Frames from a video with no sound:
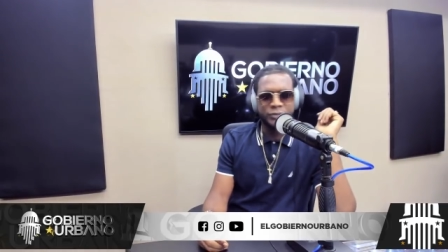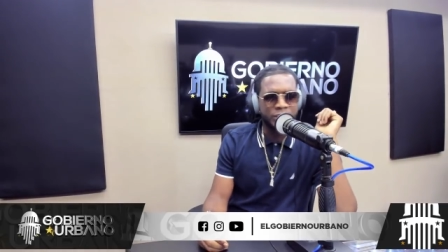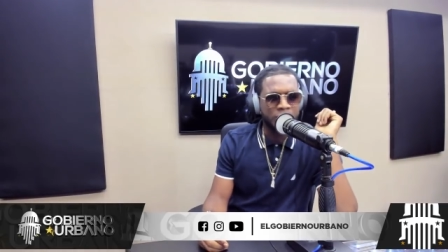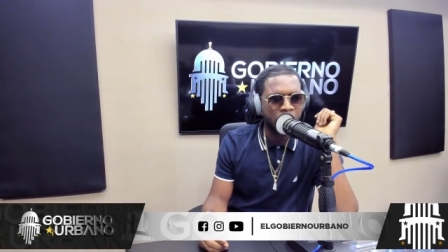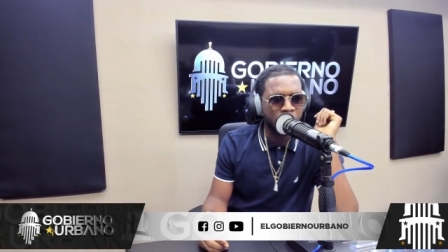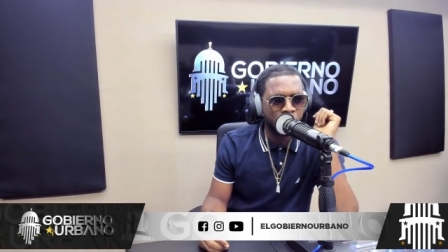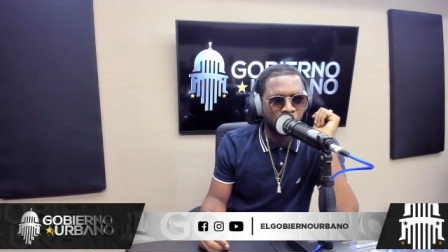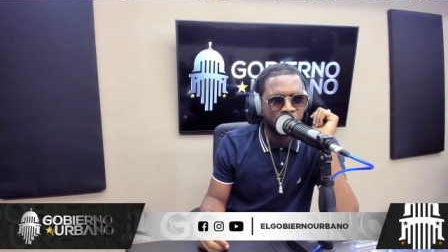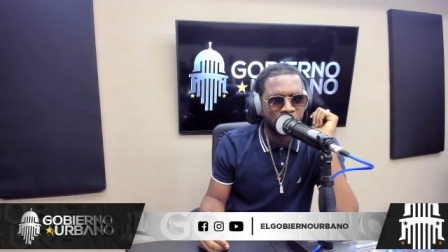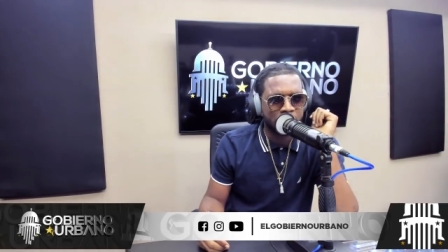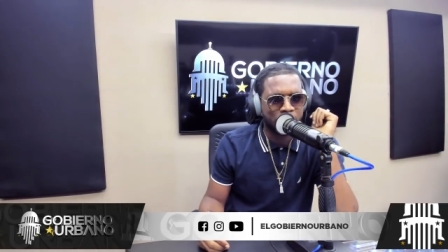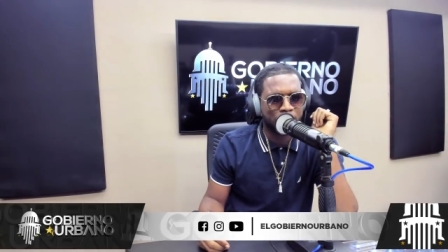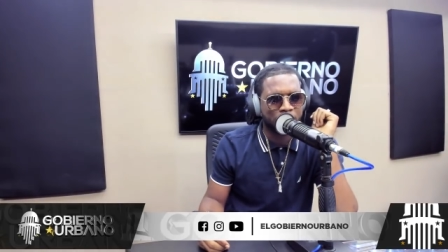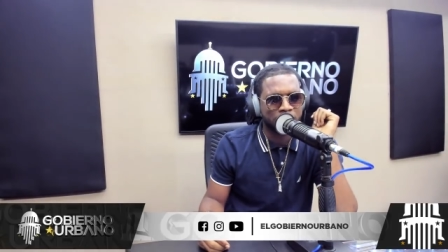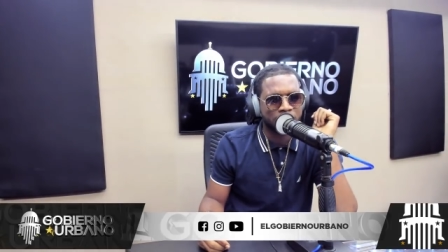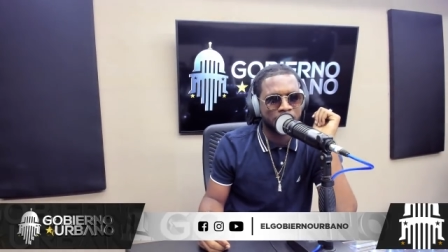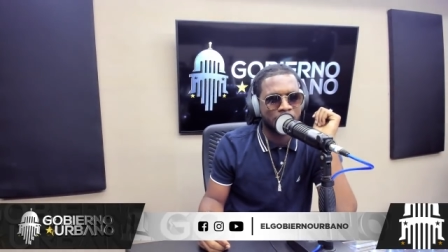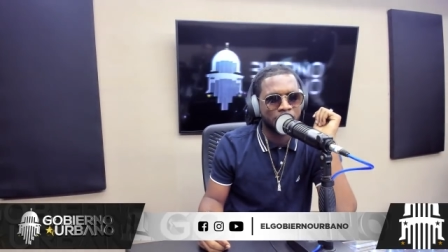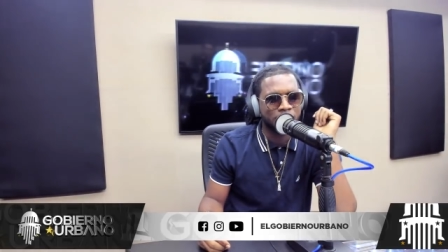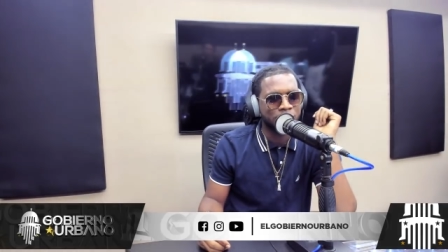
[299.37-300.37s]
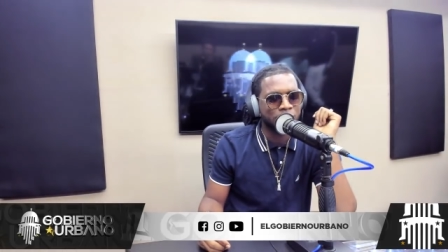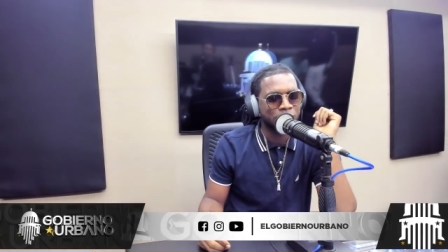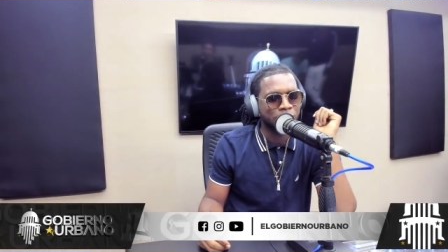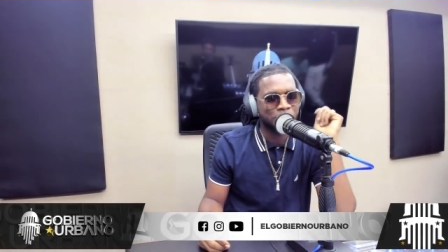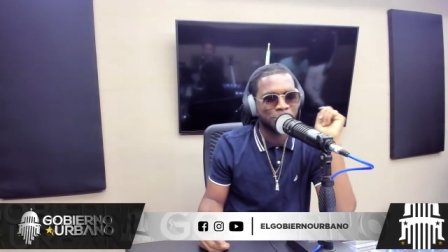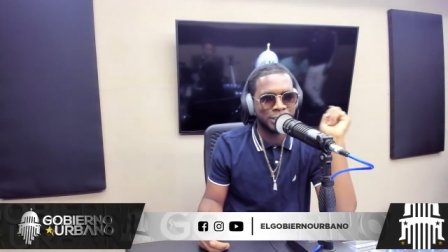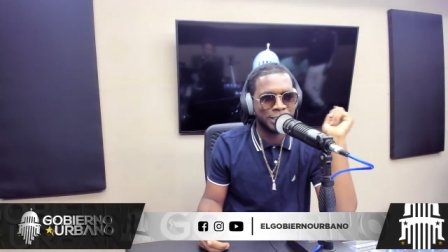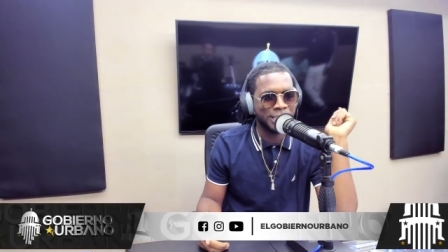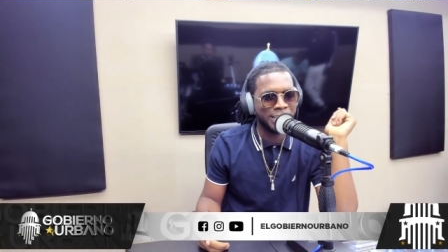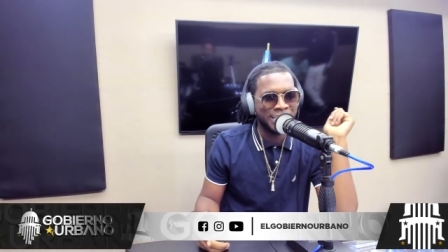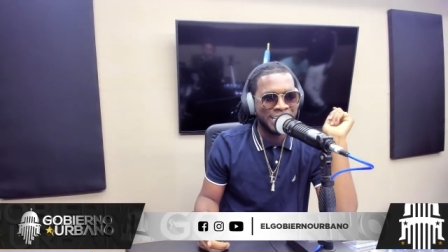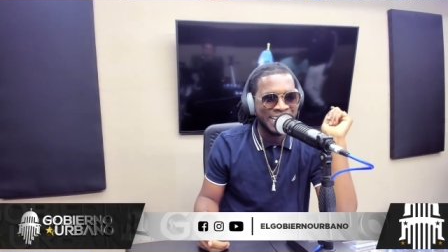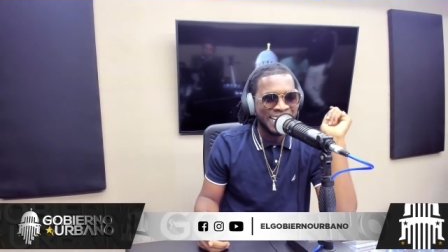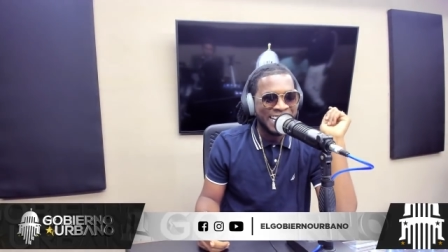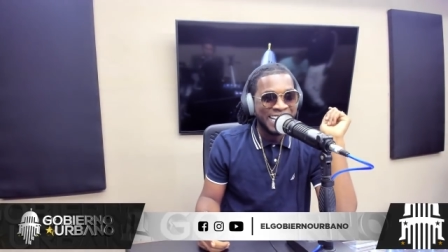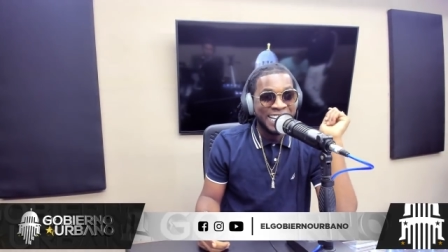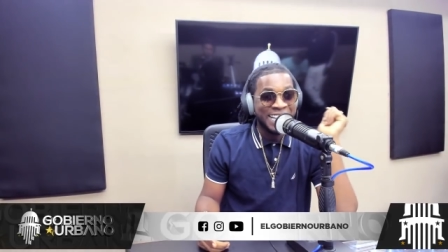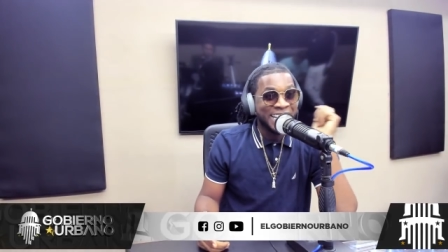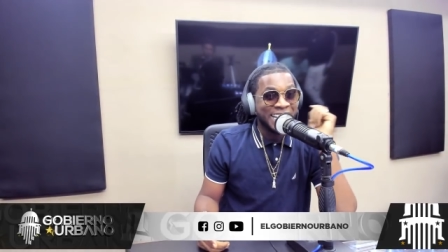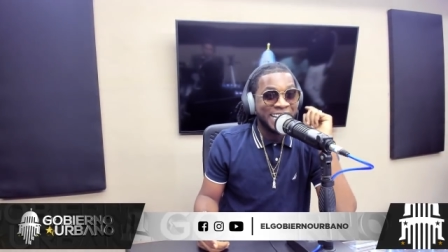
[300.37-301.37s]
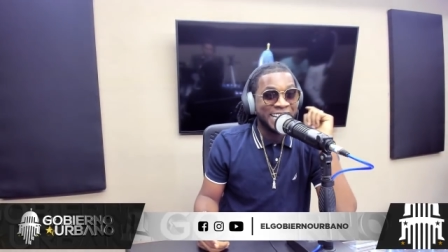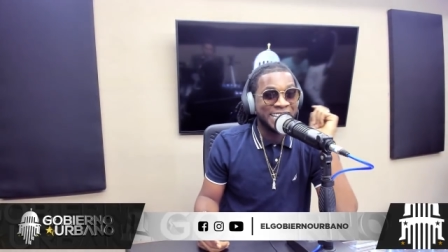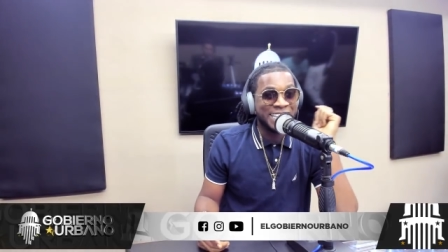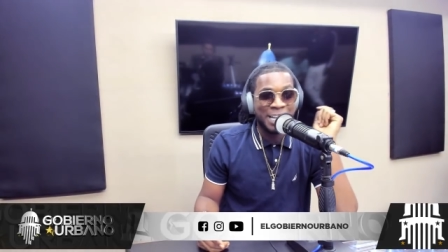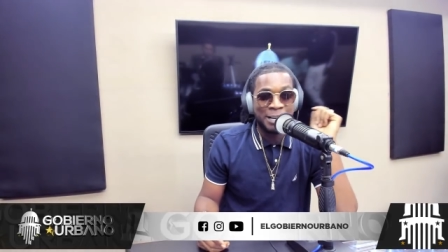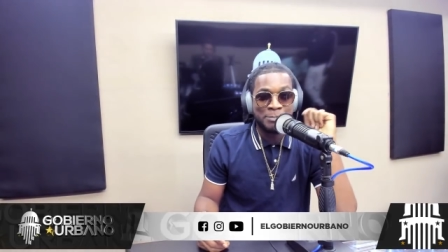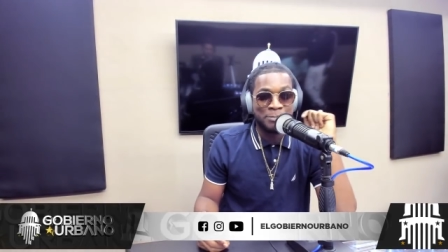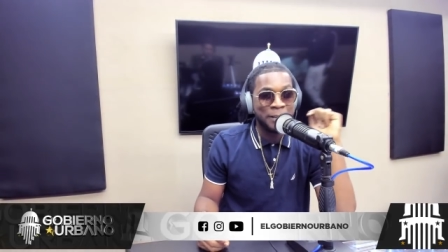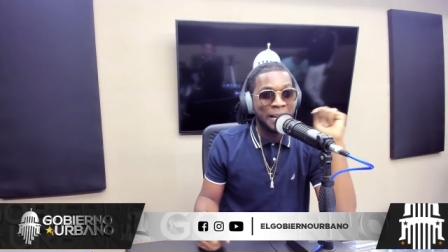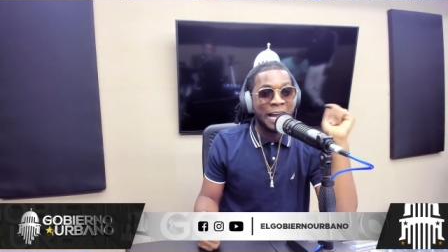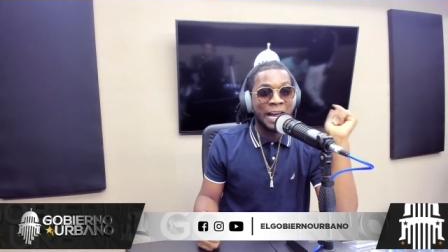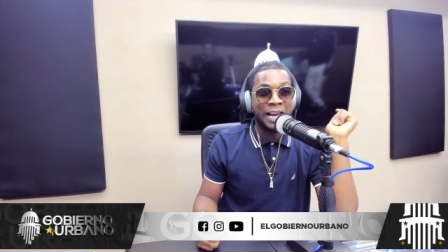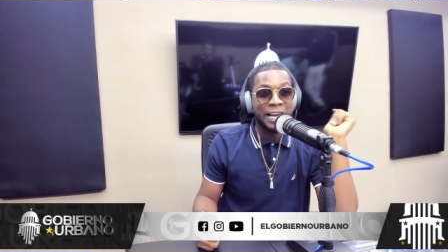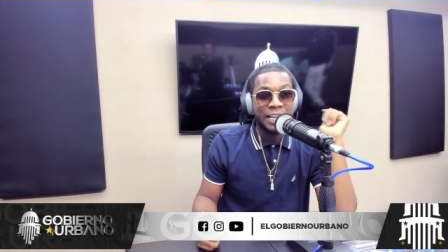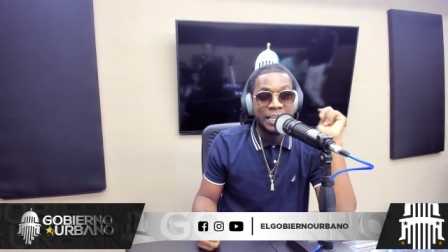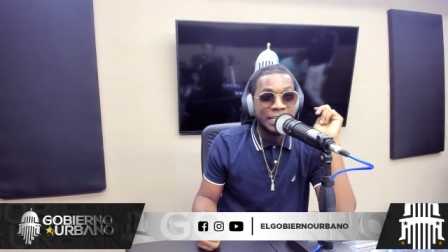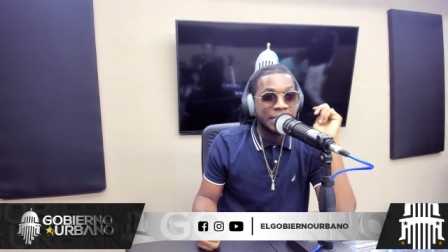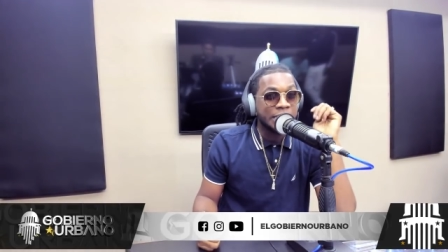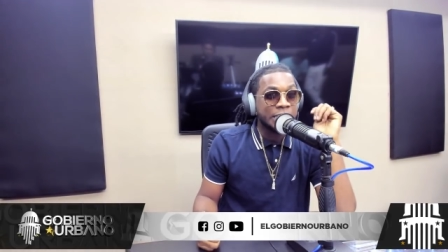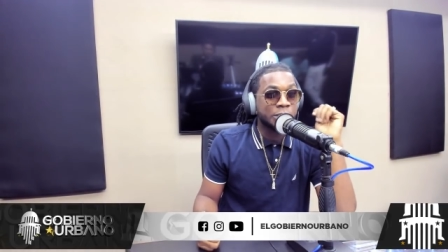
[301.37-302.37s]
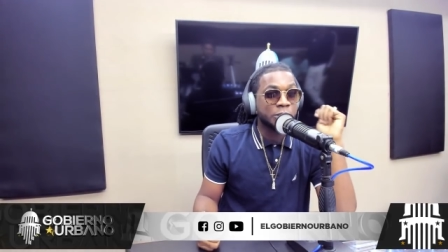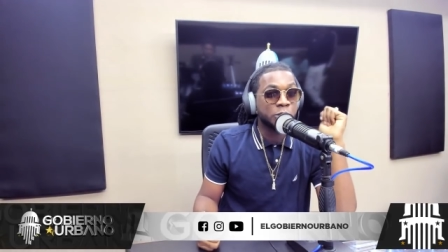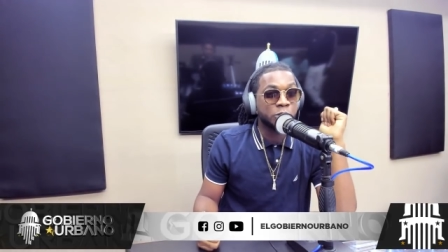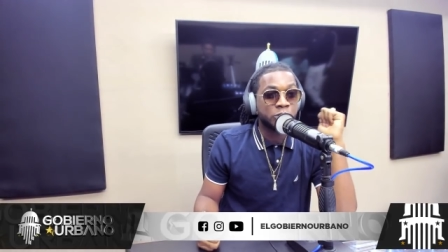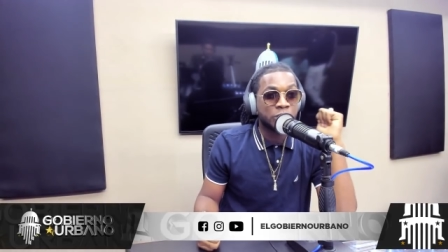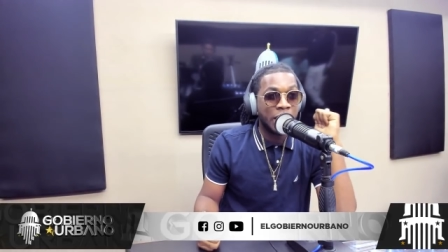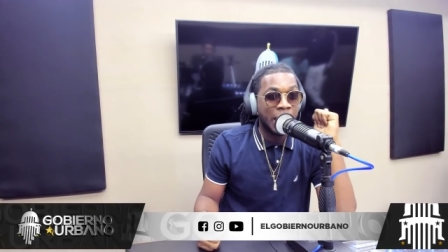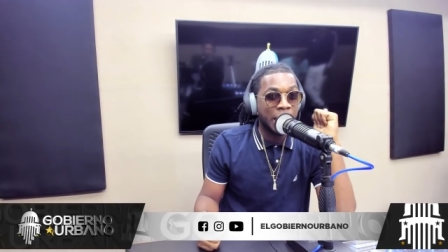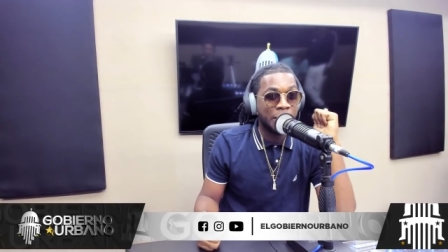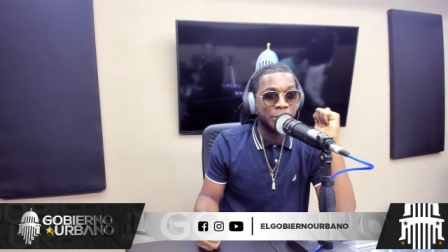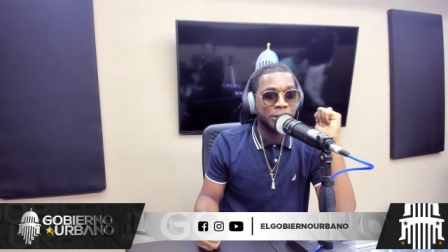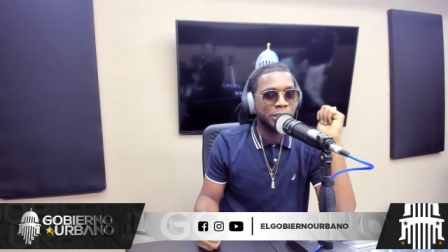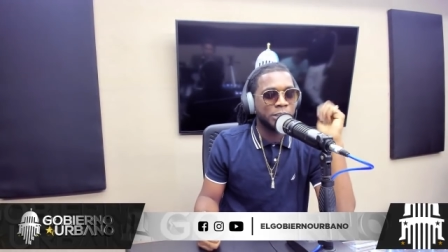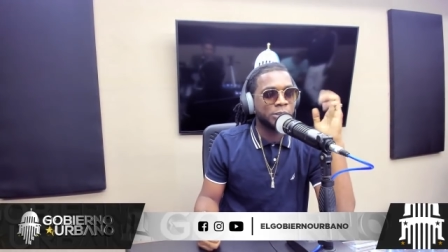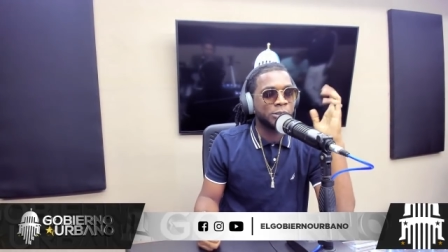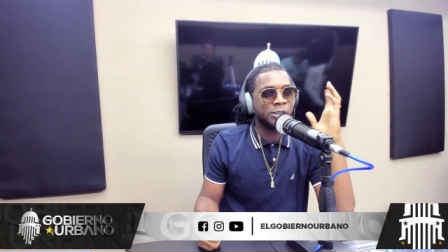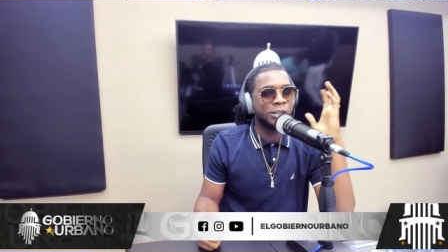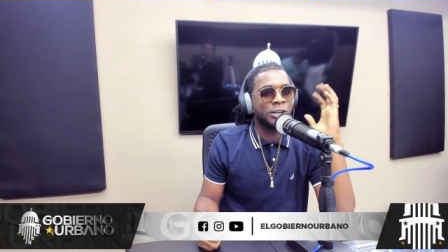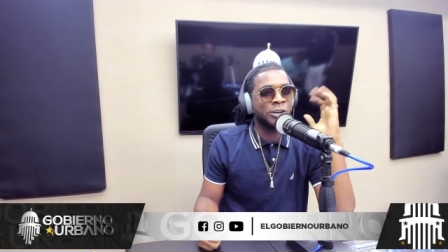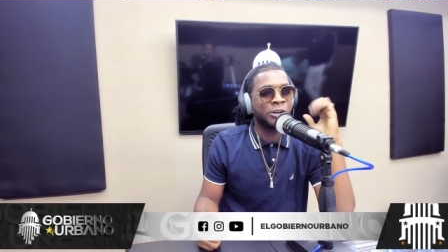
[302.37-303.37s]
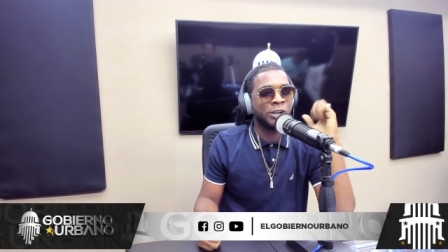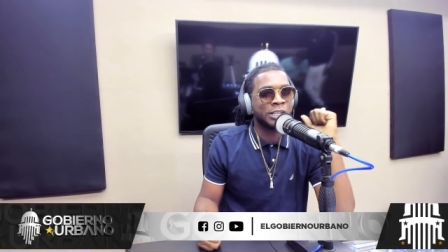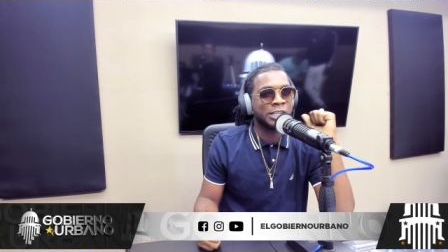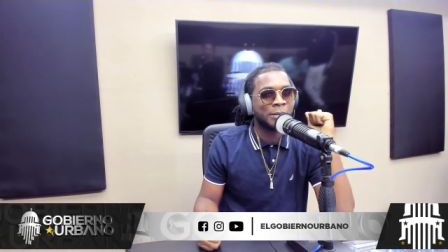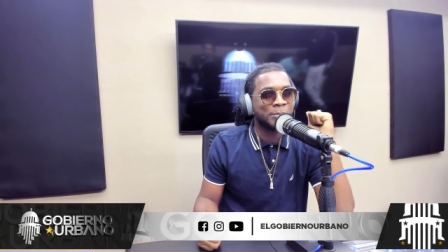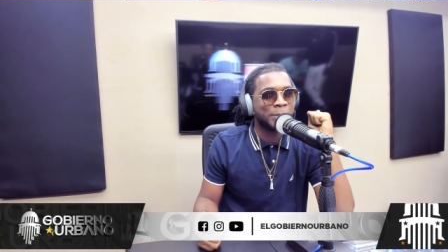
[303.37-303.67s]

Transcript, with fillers: ¿qué es lo que está pasando? Y ustedes, y tal, tú sabes, digo, ¿qué es lo que está